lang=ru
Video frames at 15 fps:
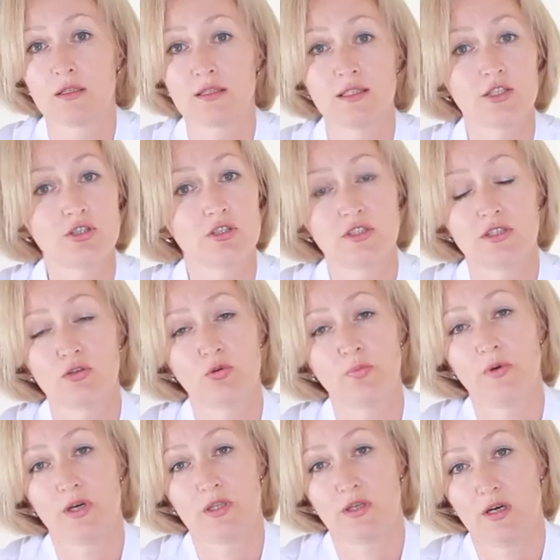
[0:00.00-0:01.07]
значит
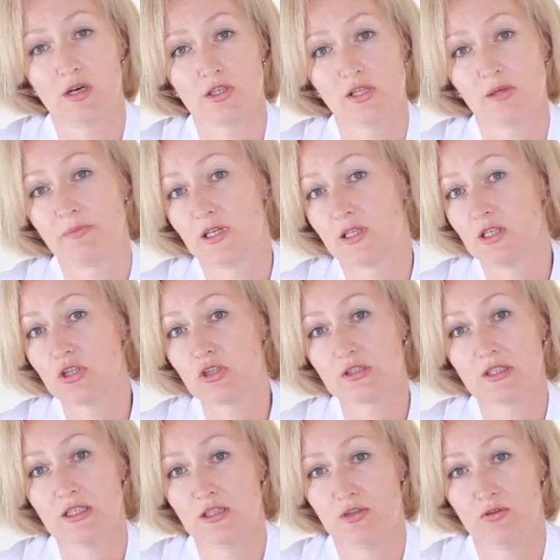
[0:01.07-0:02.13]
сиропы от кашля
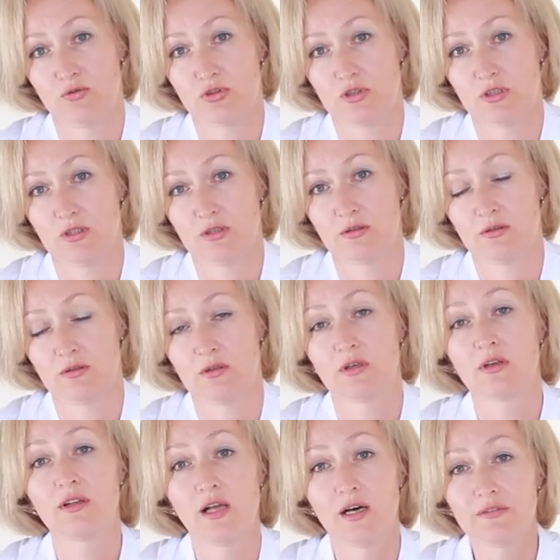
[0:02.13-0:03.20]
практически не нужны.
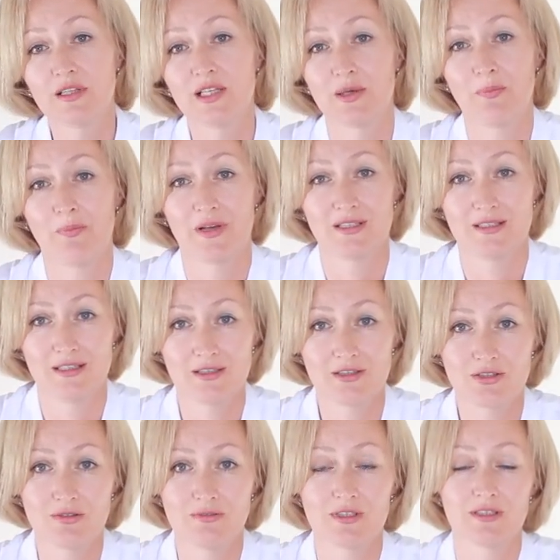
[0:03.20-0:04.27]
Главное
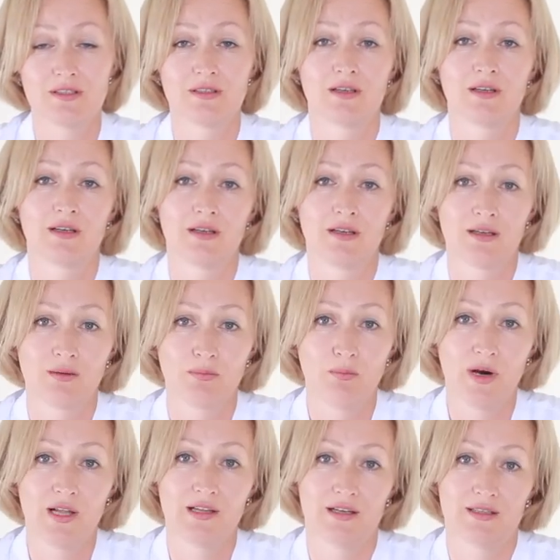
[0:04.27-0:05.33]
поддерживать
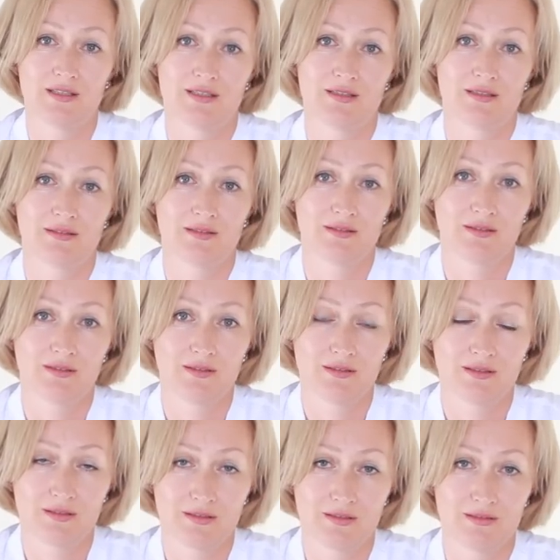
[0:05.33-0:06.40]
баланс
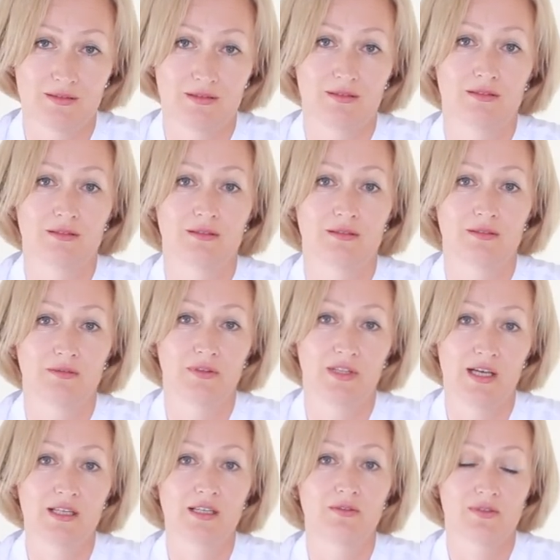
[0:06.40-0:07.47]

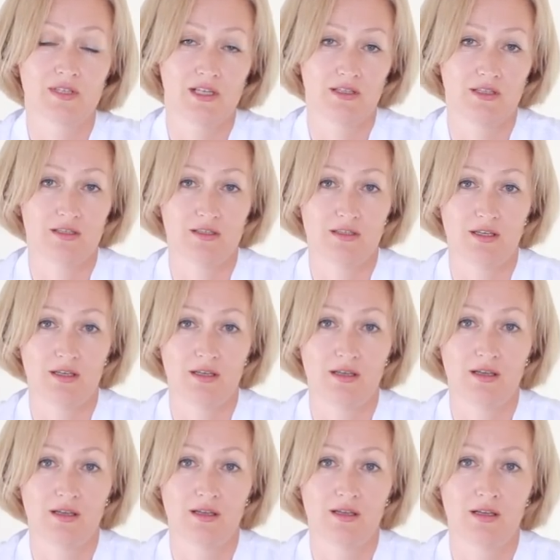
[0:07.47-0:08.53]
влаги в слизистой.
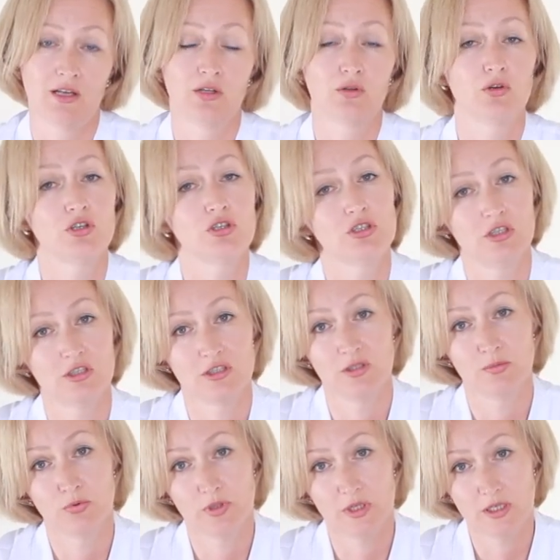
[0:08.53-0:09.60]
То есть через
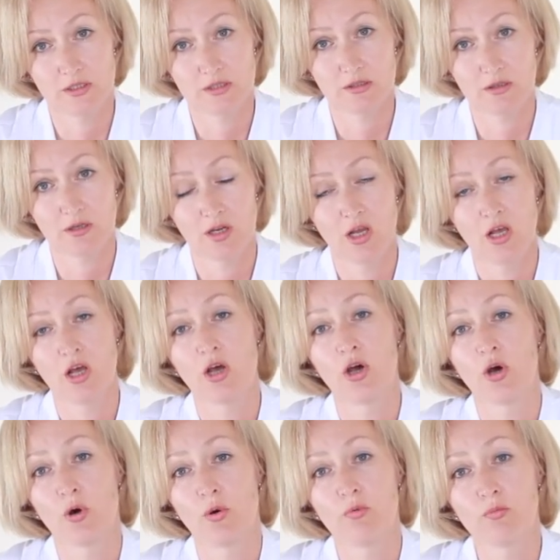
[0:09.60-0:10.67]
небулайзер
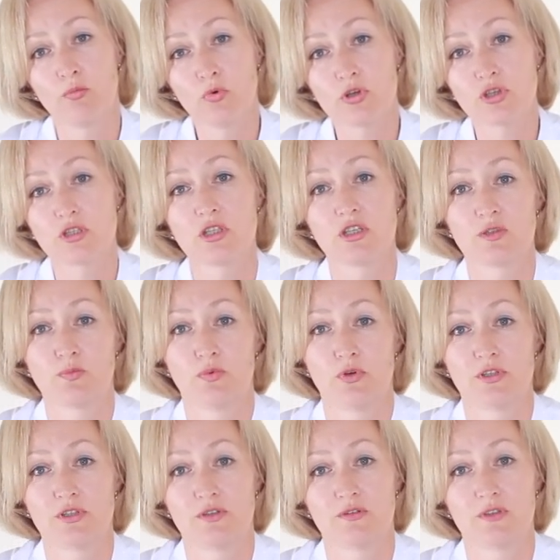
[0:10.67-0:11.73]
можно
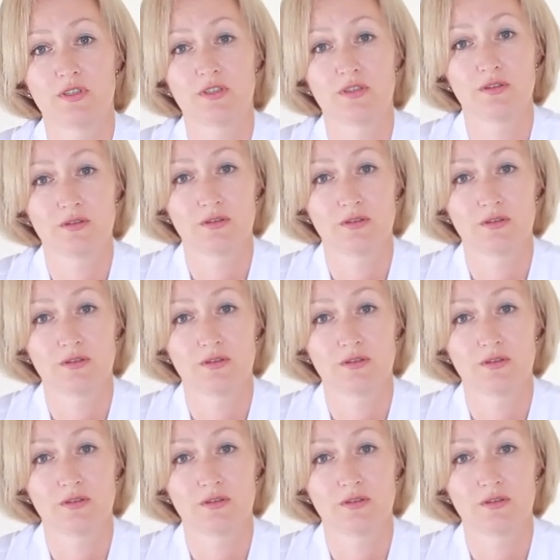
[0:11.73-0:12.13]
использовать